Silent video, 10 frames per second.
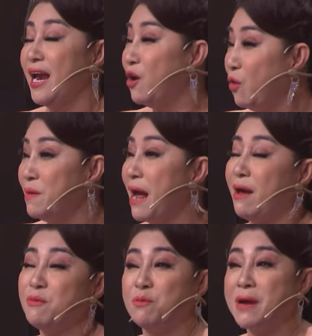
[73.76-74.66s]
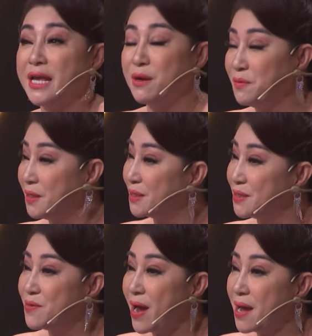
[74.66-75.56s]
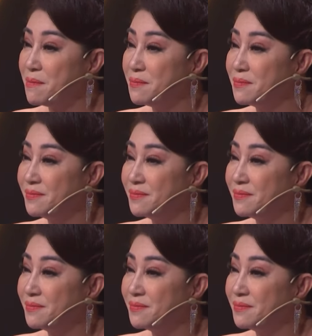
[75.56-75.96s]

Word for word: lúc nào em cũng ca giống thần tượng của em?